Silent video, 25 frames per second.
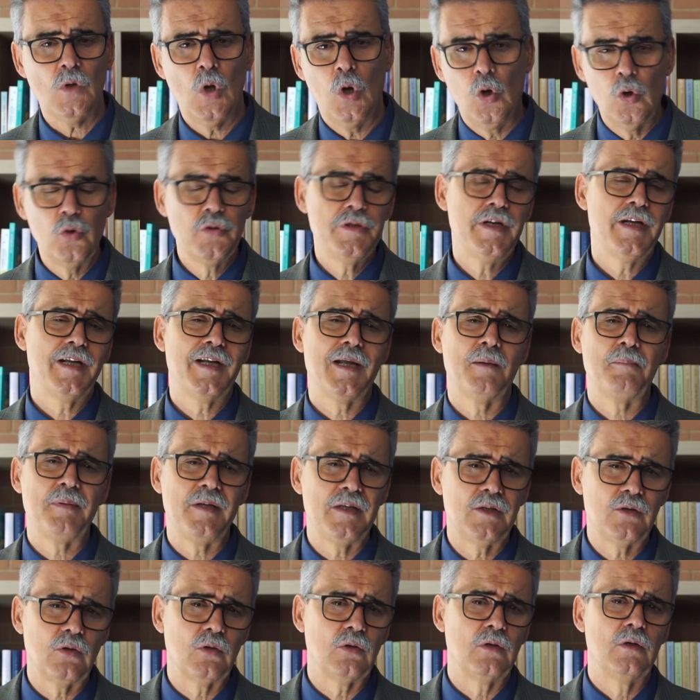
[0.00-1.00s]
Ogni
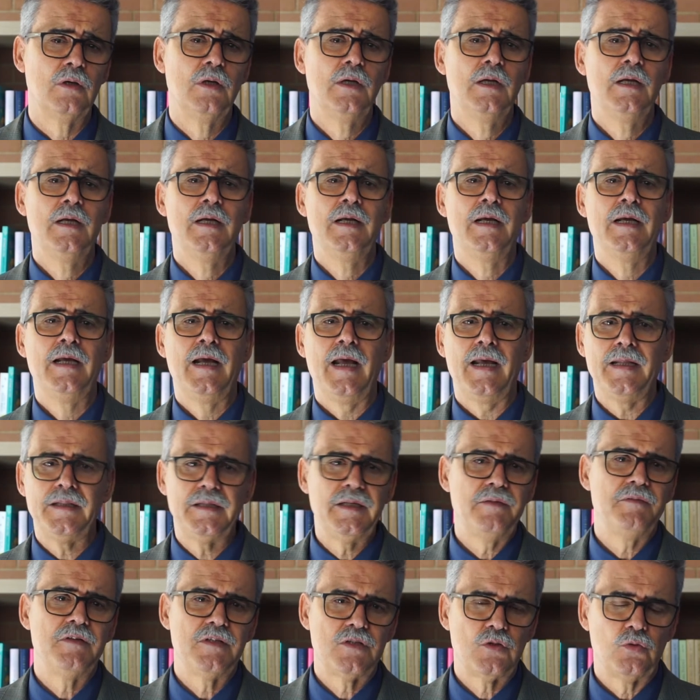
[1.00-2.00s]
capitolo è
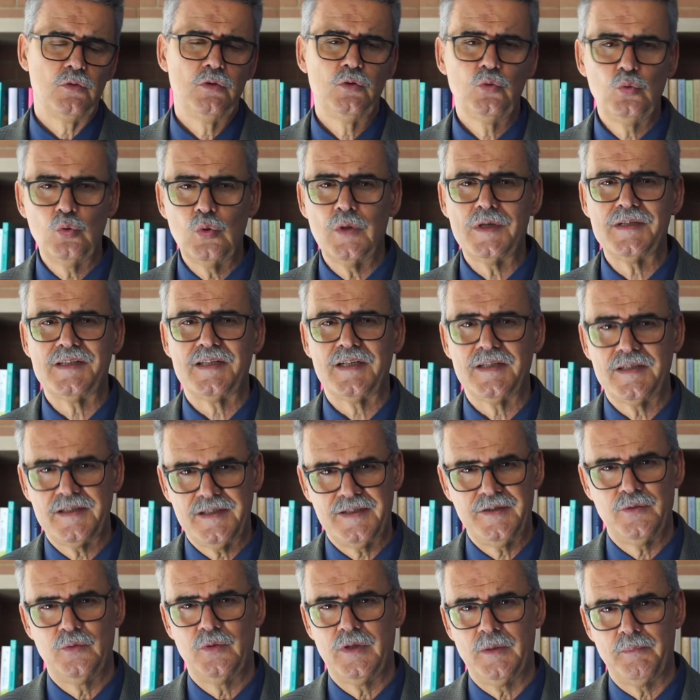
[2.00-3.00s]
diviso in due
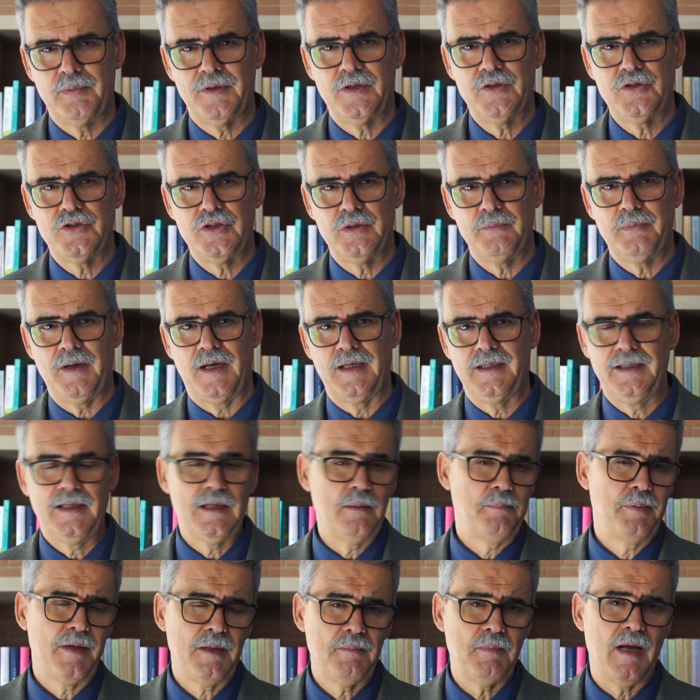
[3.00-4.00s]
sezioni principali.
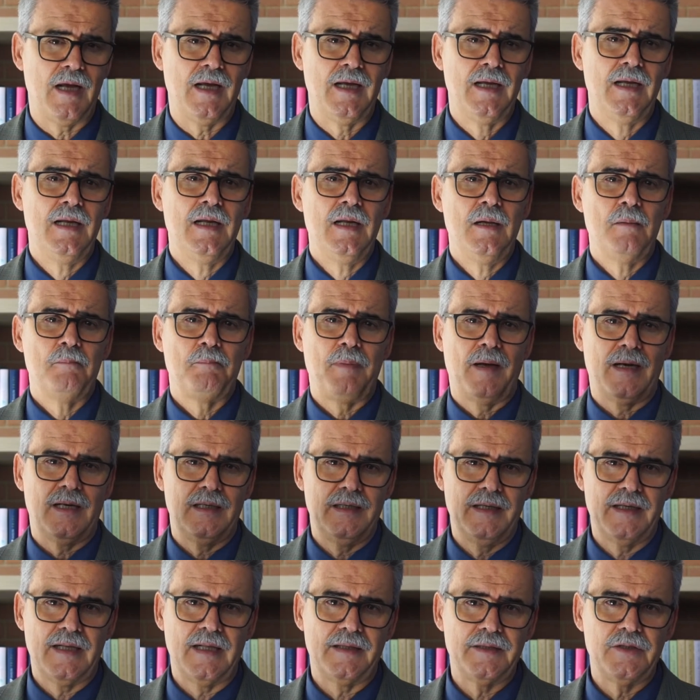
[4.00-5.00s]
La prima
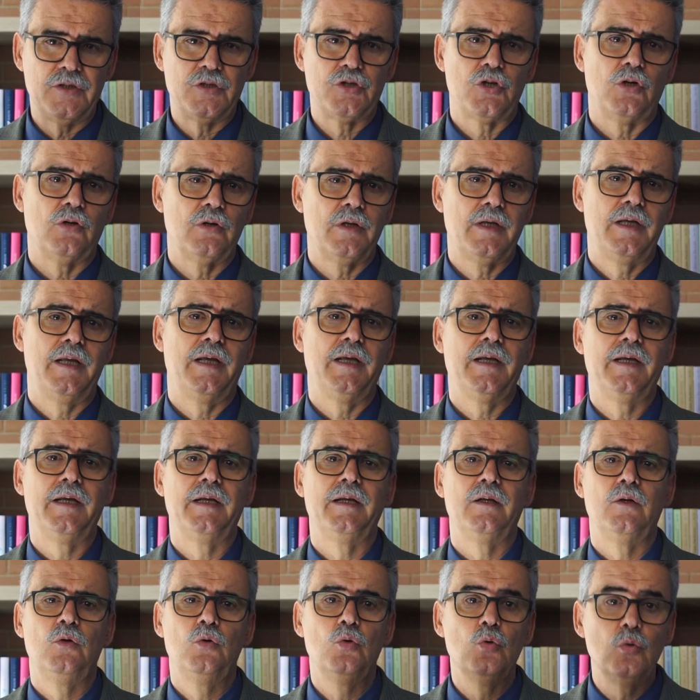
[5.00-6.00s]
parlerà di ciò
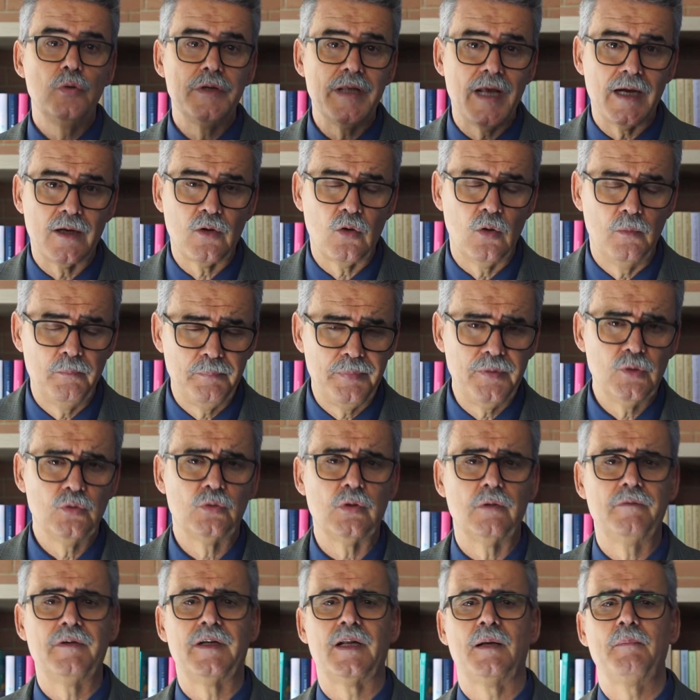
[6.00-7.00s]
che lui ha
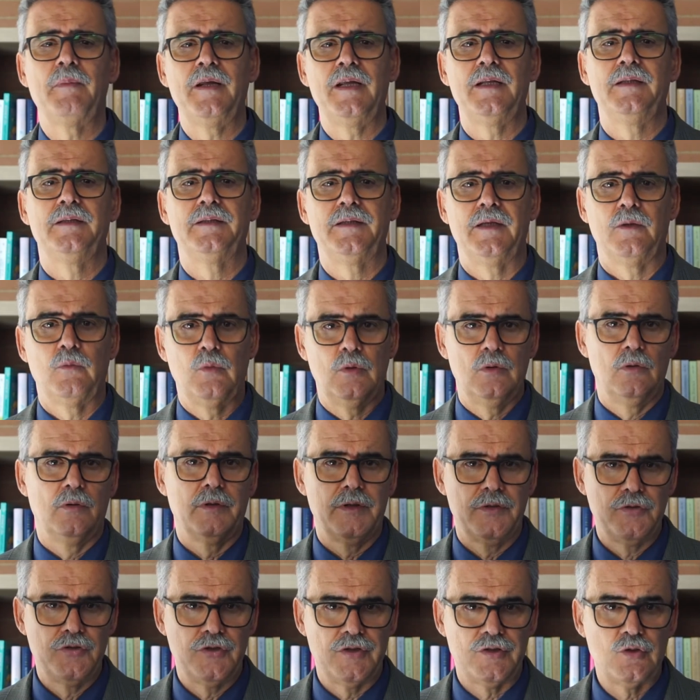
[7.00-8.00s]
compiuto veramente, quello
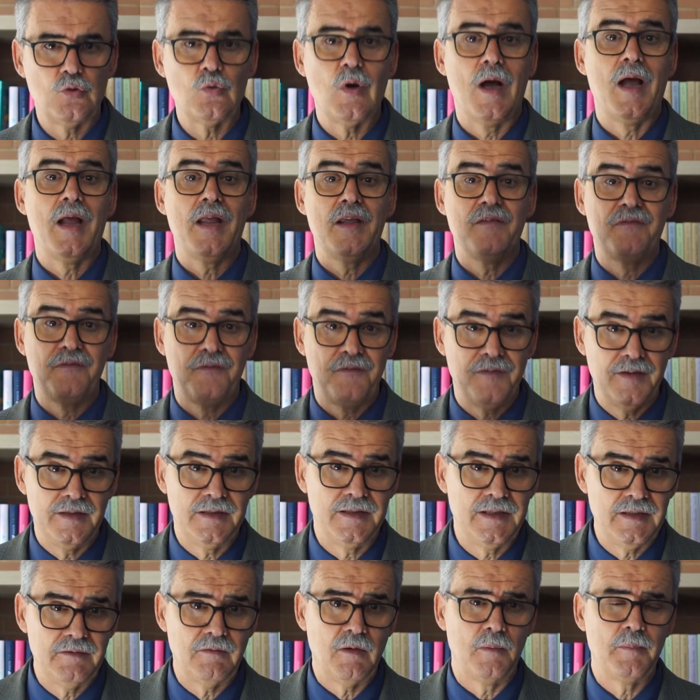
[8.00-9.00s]
che Gesù ha
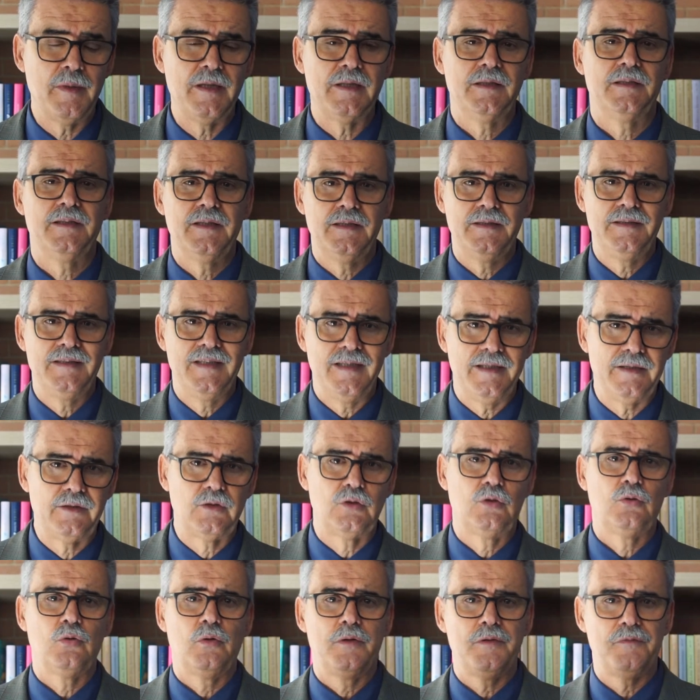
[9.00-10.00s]
effettivamente
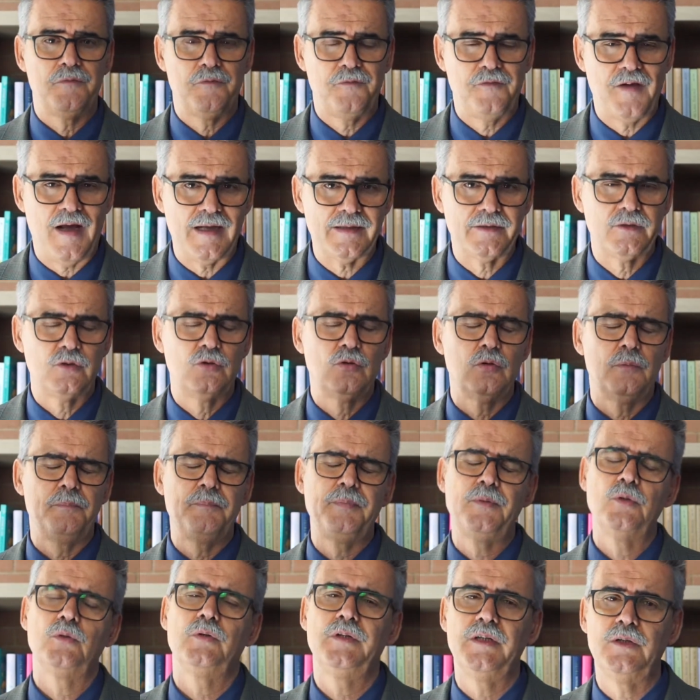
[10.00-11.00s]
detto e fatto
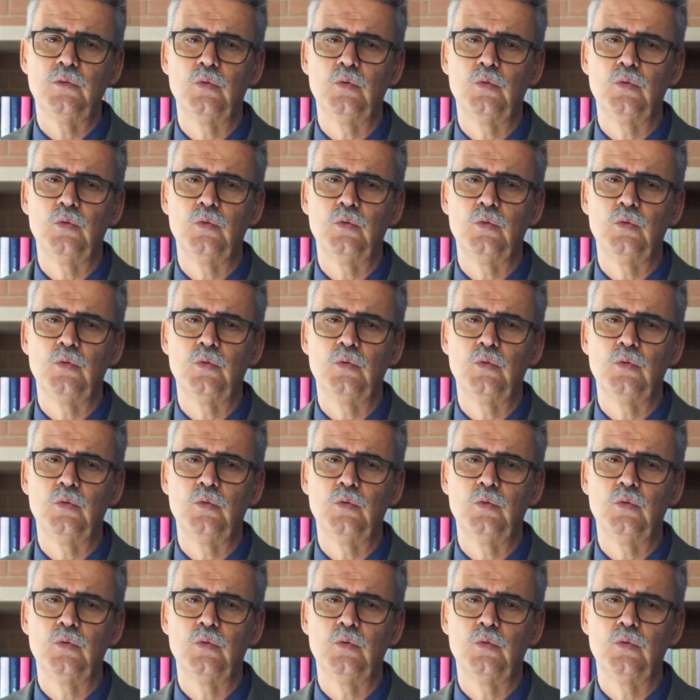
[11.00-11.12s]
più di